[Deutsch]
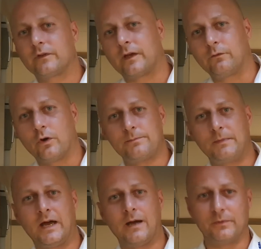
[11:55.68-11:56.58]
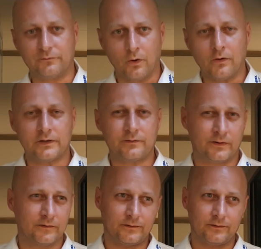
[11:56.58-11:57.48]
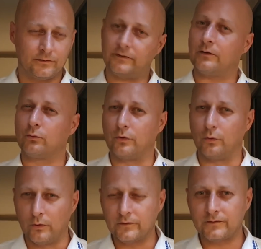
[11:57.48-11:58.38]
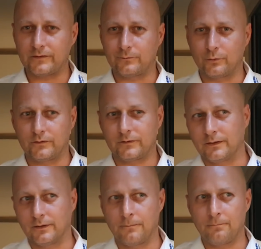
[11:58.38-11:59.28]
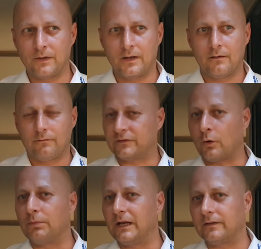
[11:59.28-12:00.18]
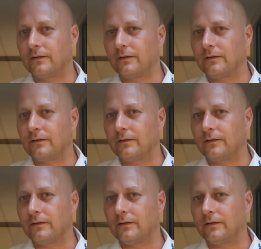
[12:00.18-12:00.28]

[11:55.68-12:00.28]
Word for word: zeigen wir euch mehr am Mittwoch. Ich finde es sehr gut gelöst. Es wird äh, was komplett,